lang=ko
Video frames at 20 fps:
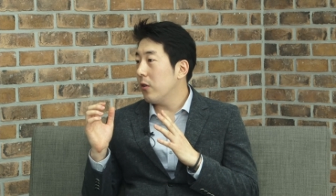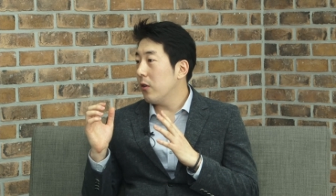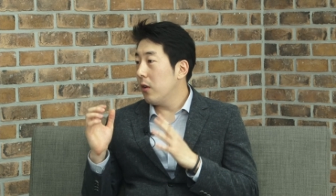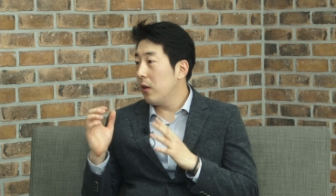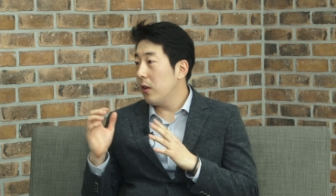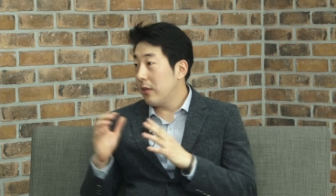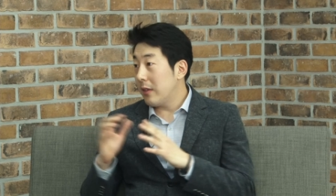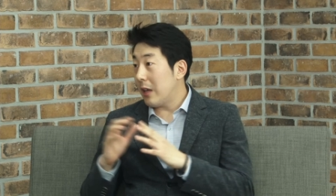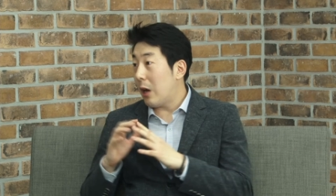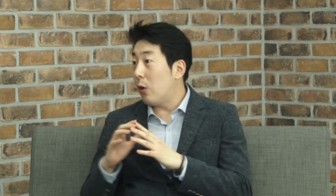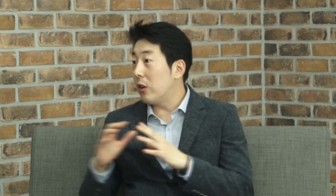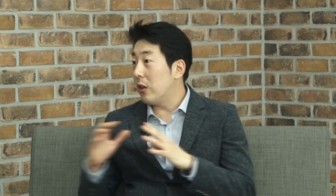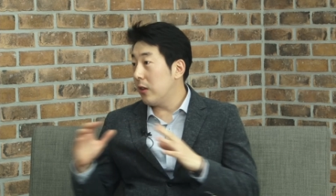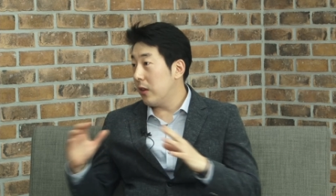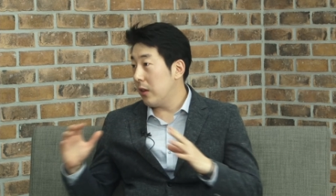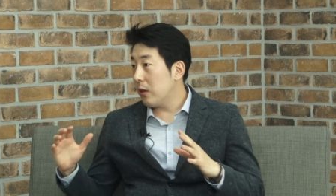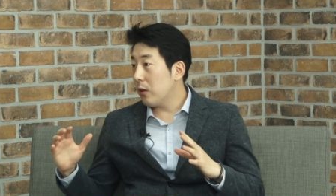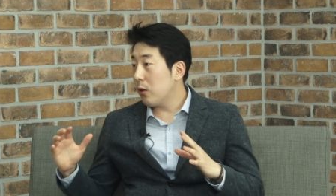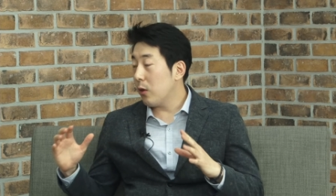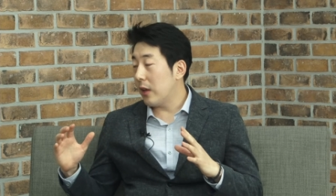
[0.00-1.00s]
네네. 네.
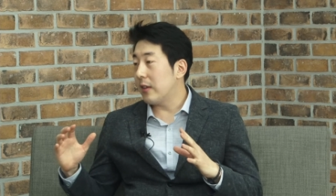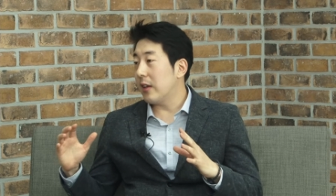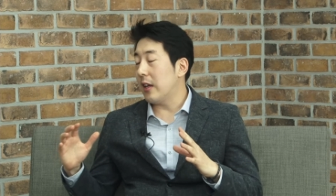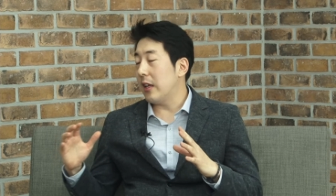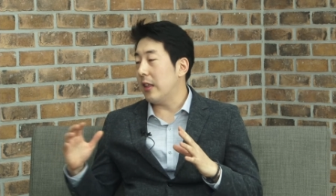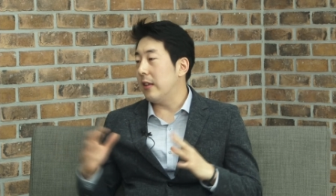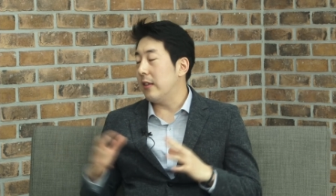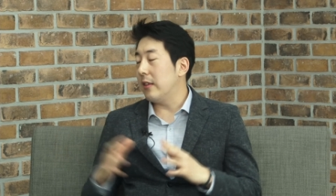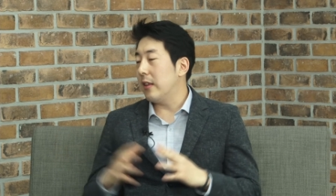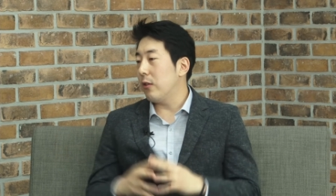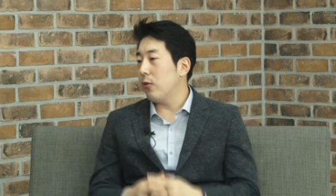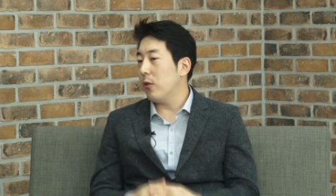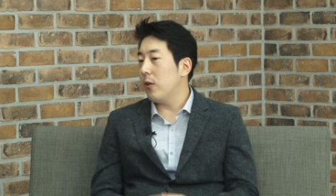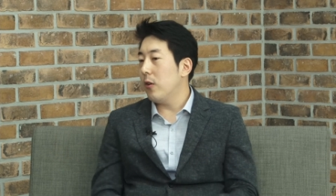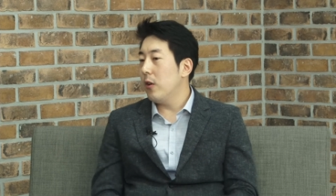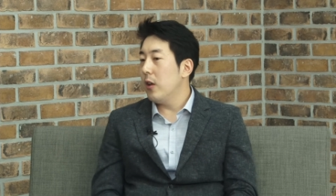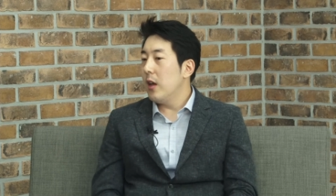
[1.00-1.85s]
자원은 굉장히 있는데도요. 음.